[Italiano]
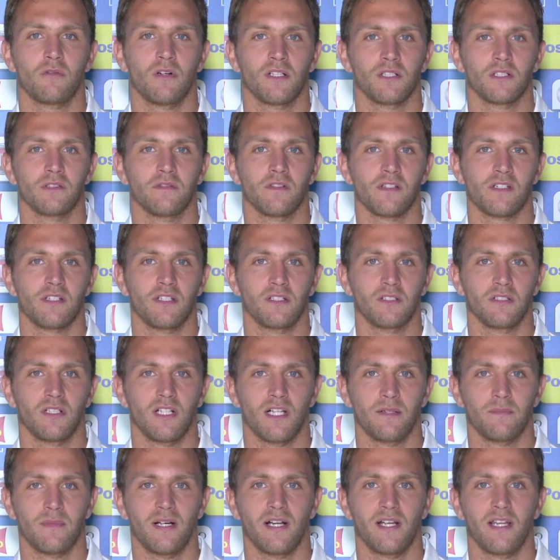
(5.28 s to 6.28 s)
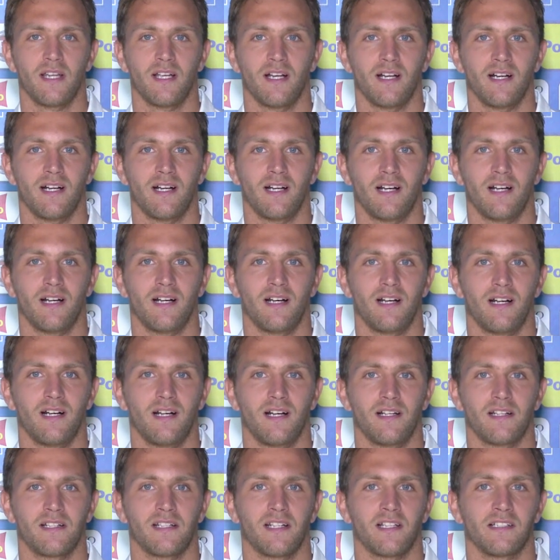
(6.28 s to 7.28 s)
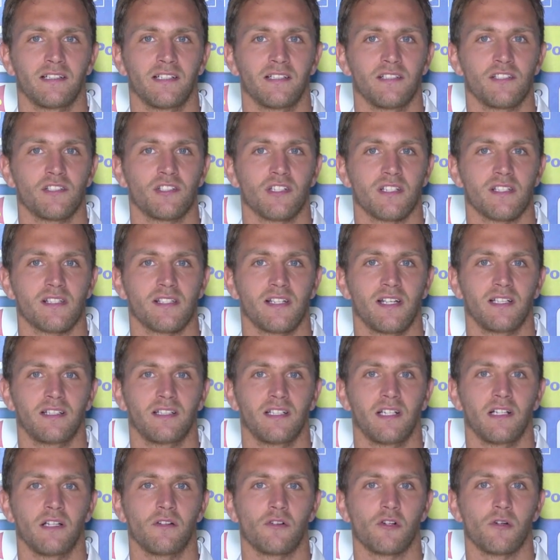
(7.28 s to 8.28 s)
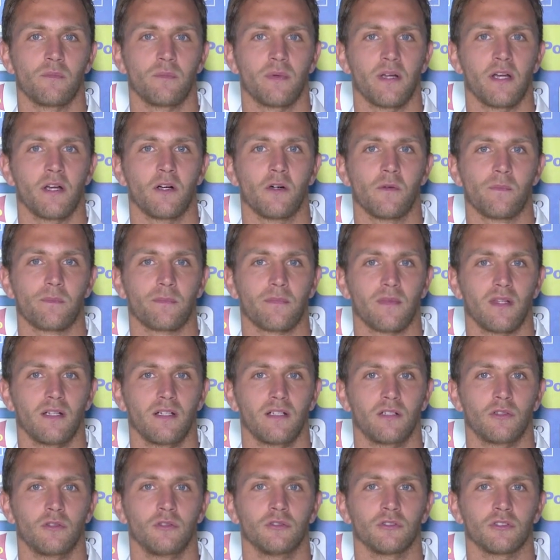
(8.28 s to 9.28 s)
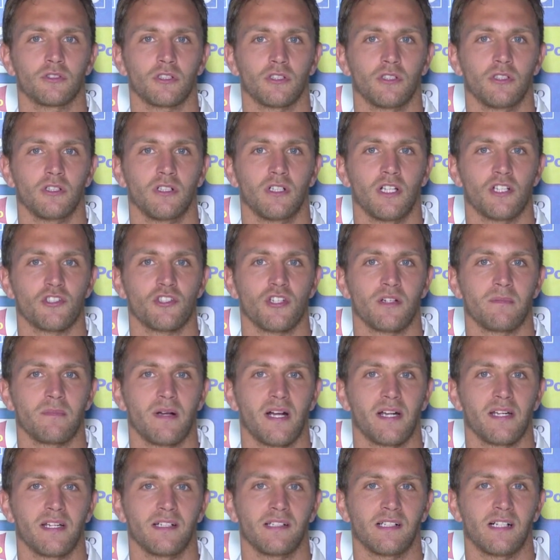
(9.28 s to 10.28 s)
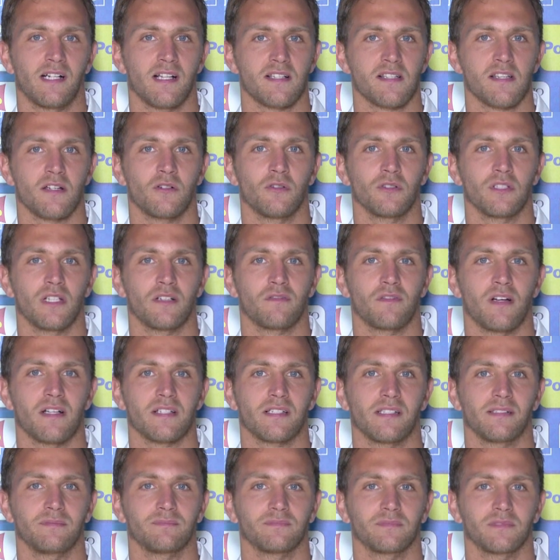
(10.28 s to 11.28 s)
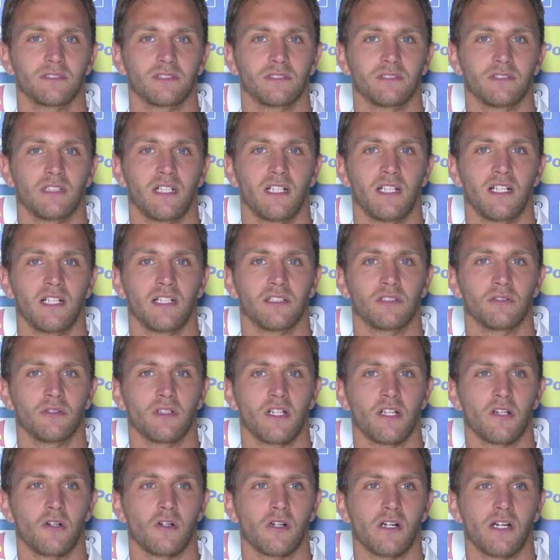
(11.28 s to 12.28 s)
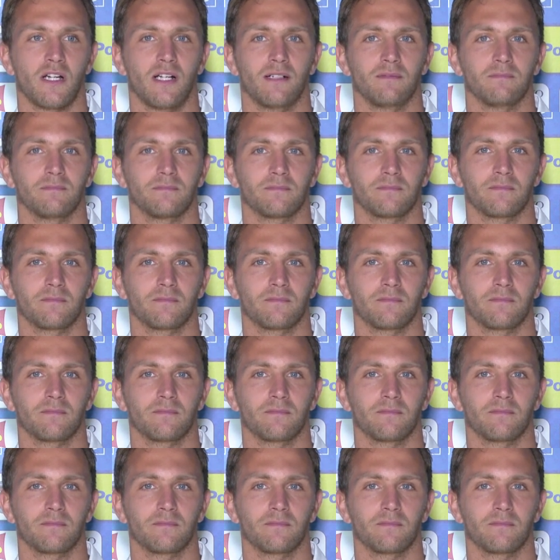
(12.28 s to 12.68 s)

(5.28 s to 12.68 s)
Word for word: è quando ho vestito la maglia in Under 17 all'Europeo contro la Germania, era la seconda fase, con l'allenatore Rocca.